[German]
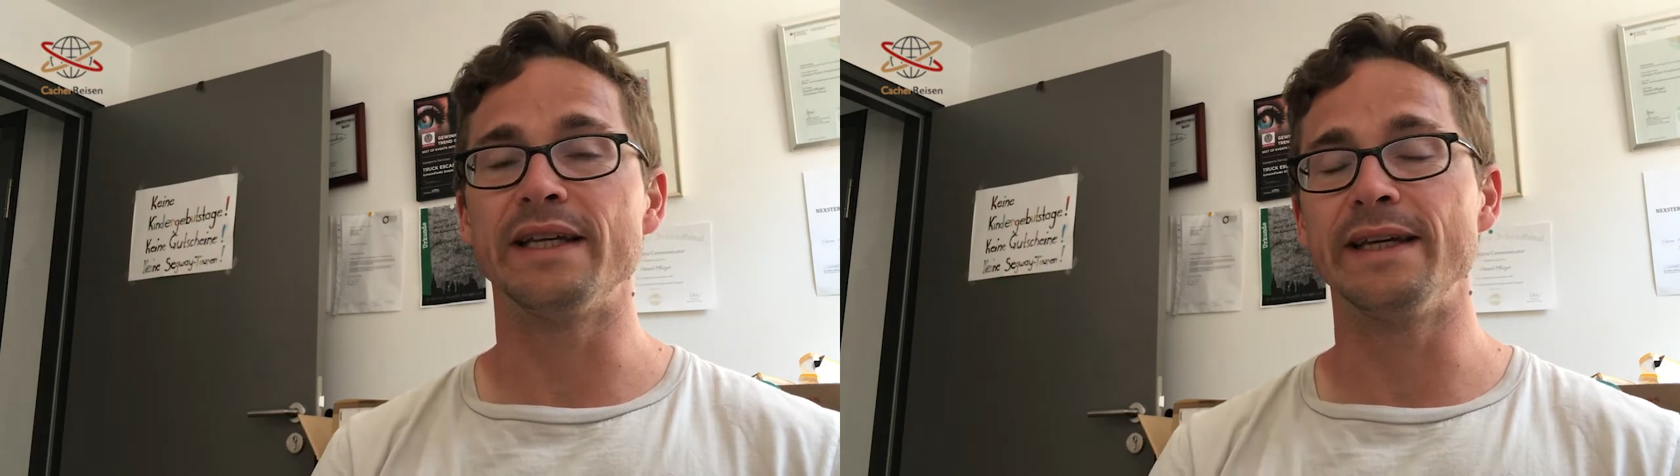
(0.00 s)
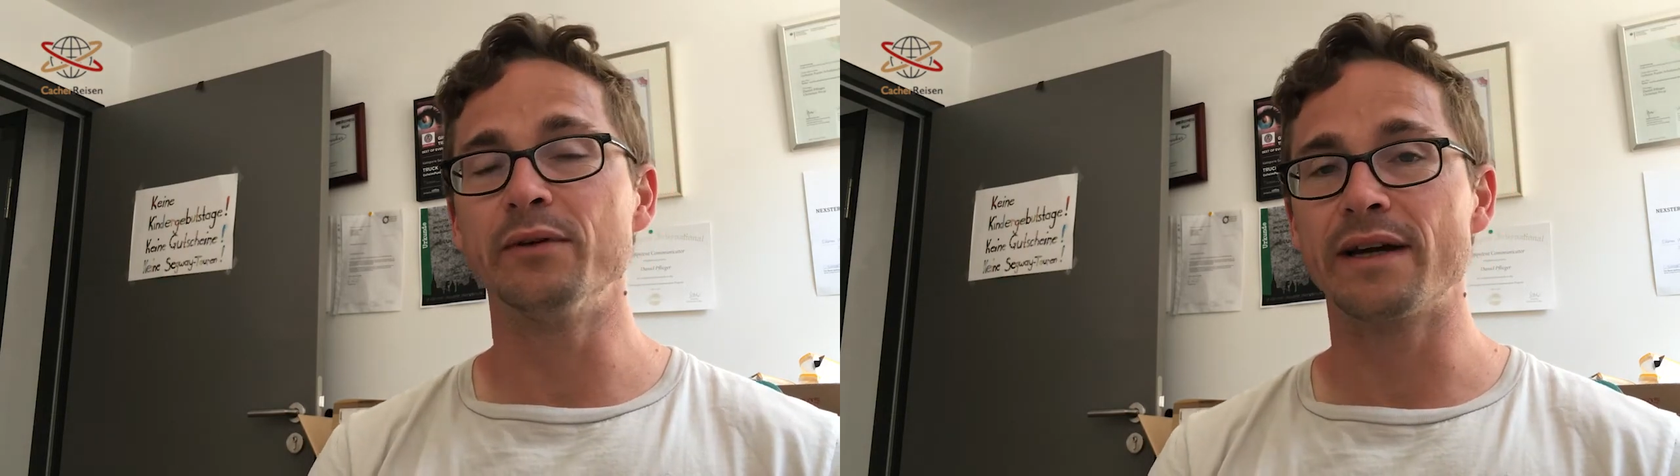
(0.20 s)

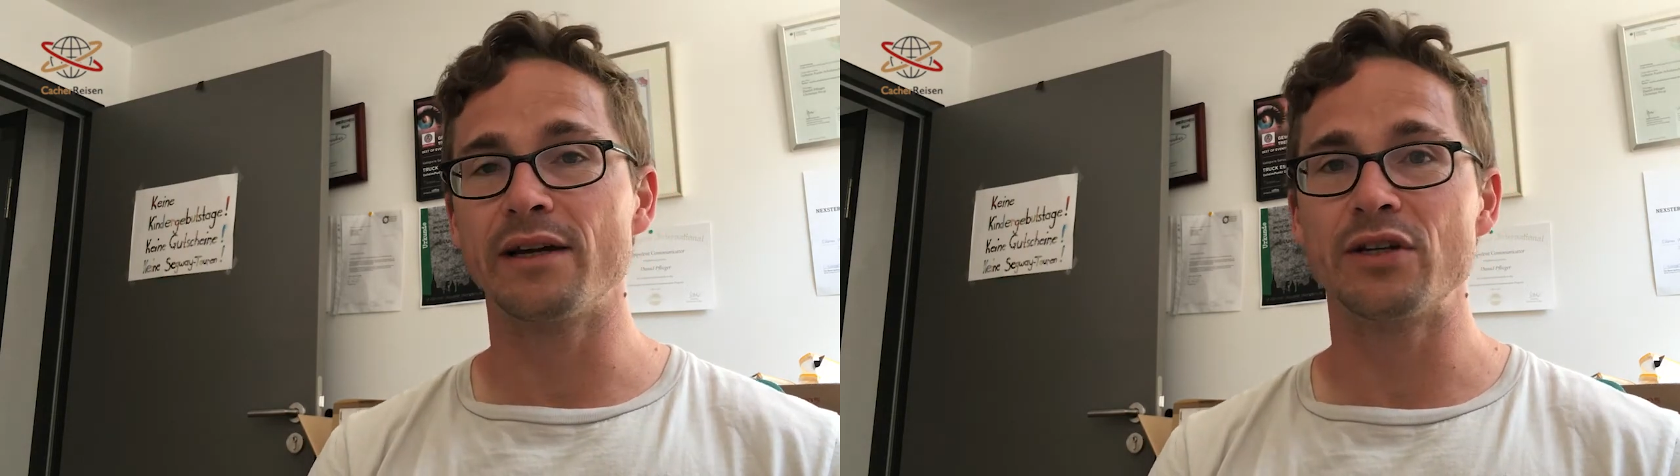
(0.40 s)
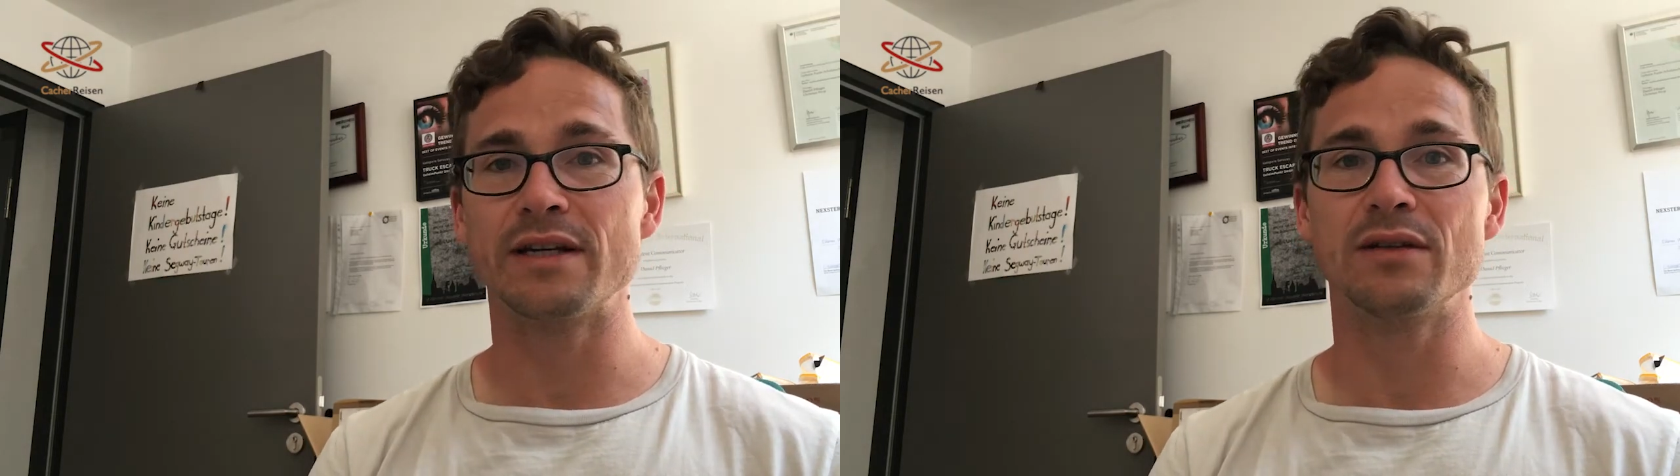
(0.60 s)

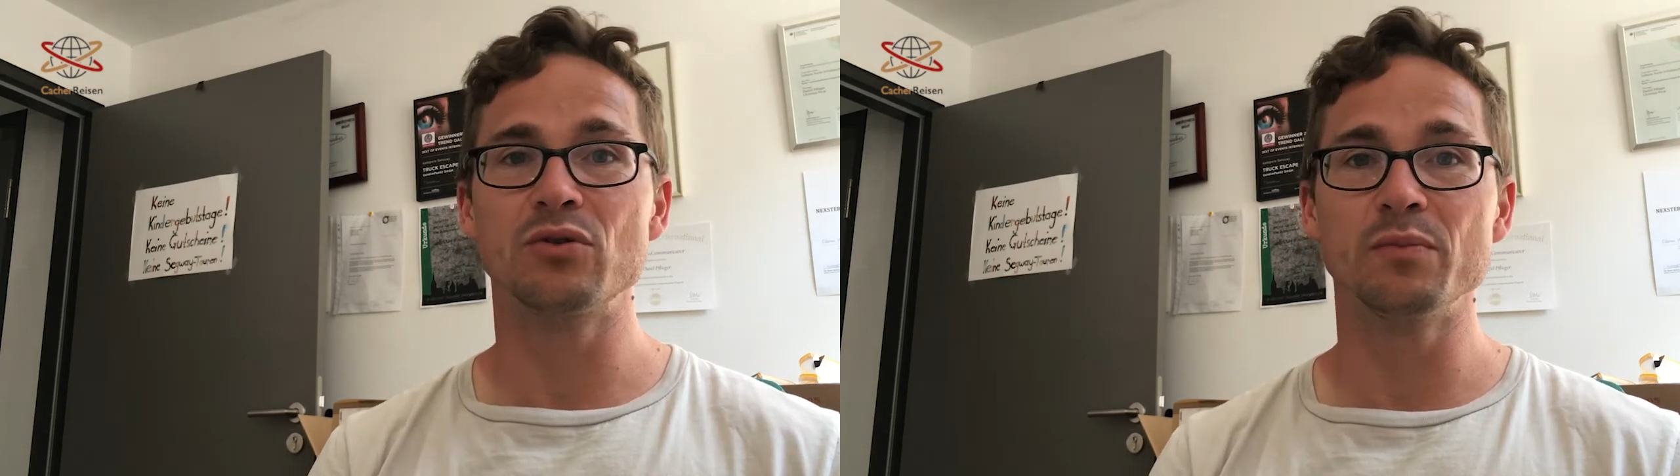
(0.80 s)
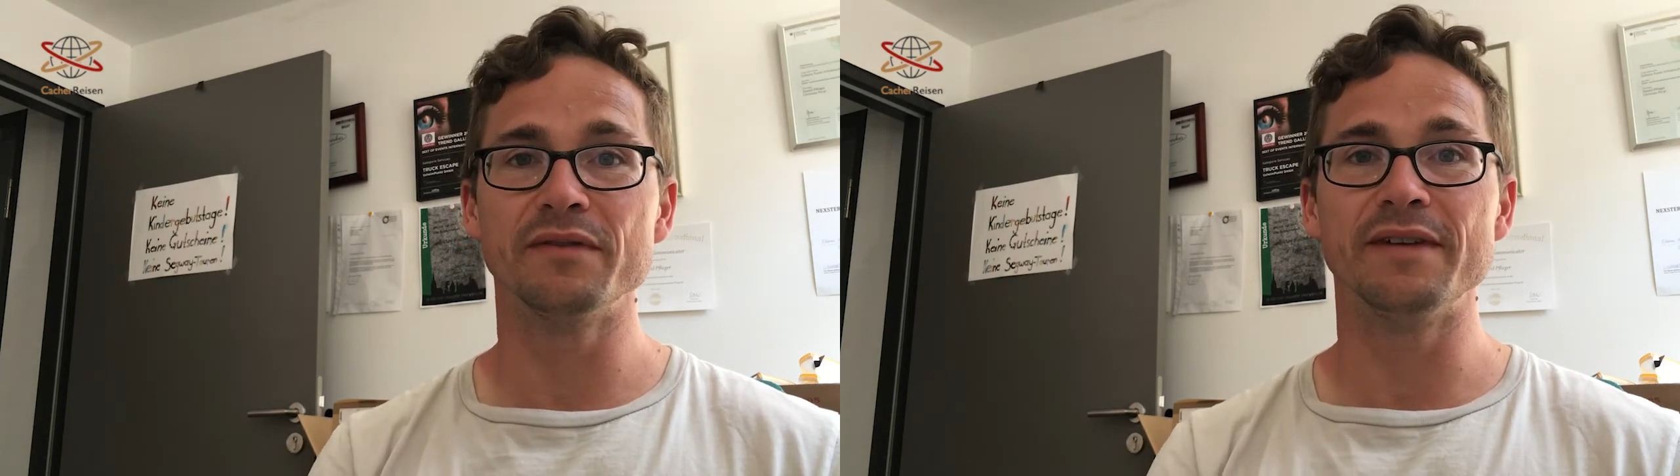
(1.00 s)
Geocacher
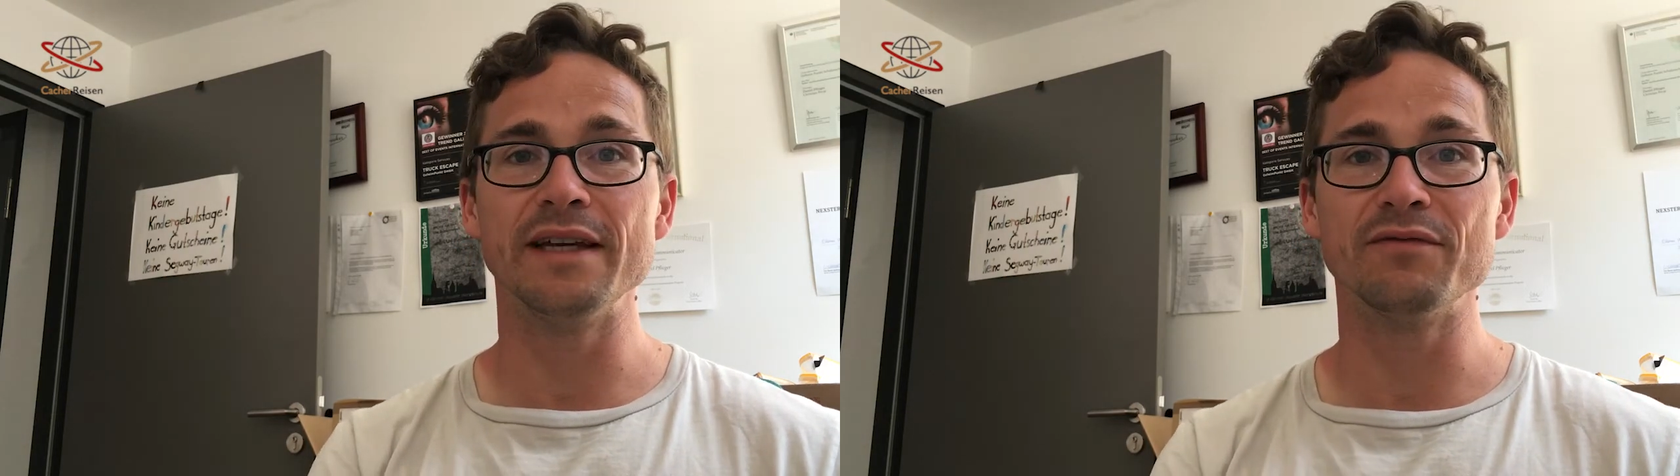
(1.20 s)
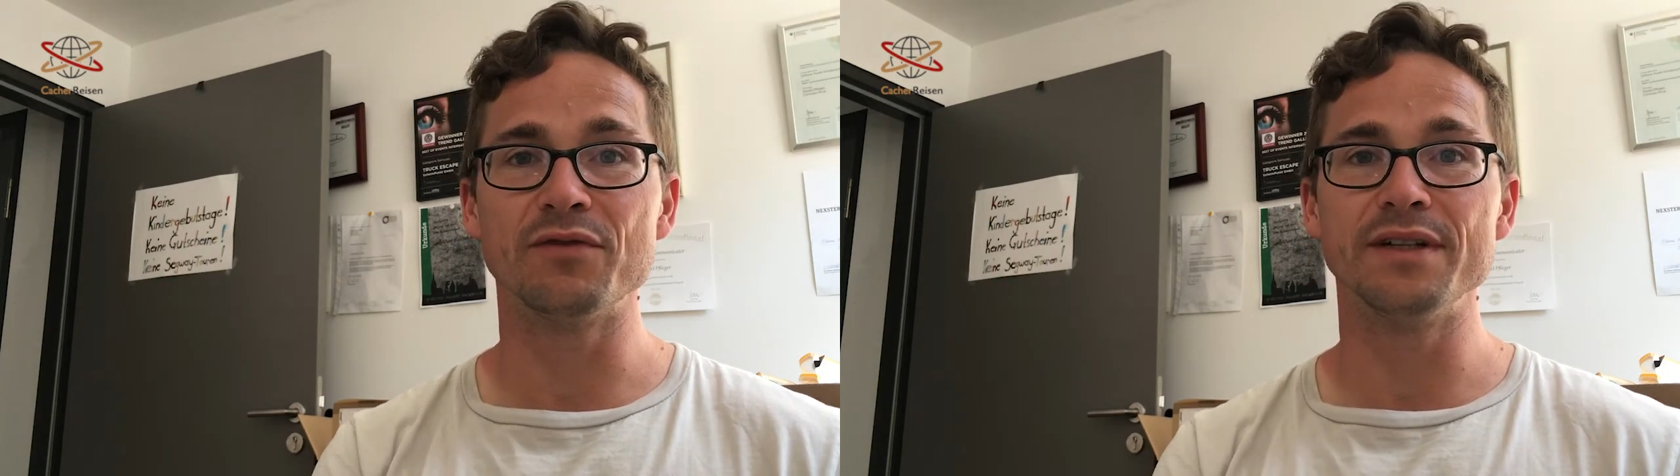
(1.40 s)
dazu
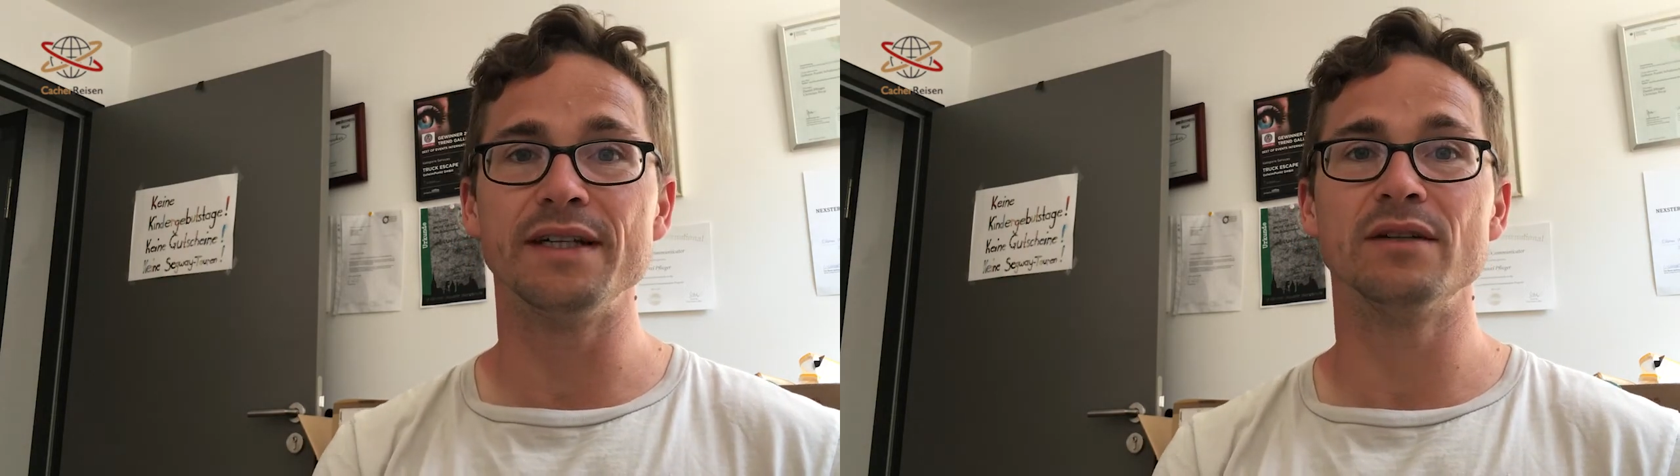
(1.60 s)
bewegen wollen,